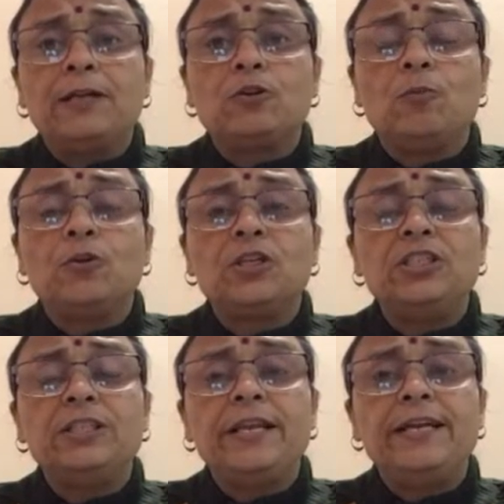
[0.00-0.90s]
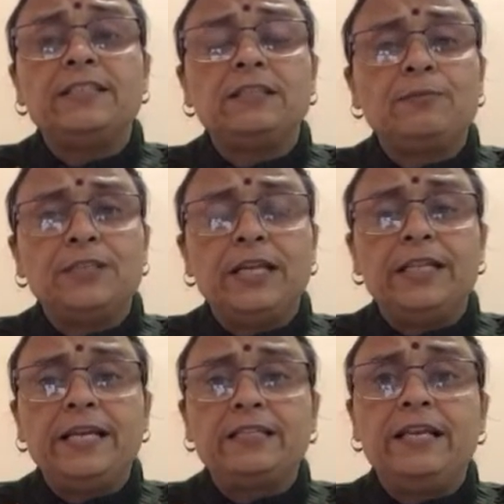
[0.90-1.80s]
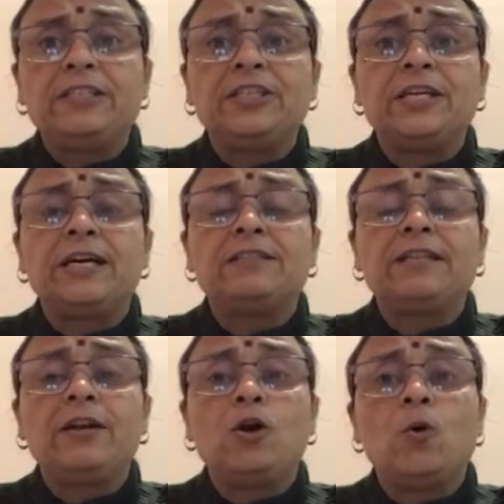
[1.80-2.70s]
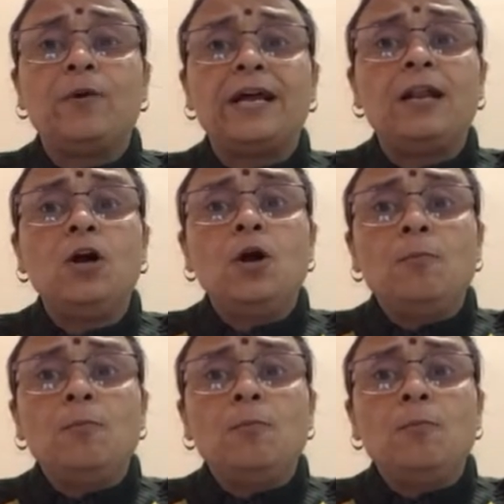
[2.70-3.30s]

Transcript: बात को बहुत अच्छी तरीके से समझ लेते हैं इसलिए शिक्षा का स्तर इनका ओवरऑल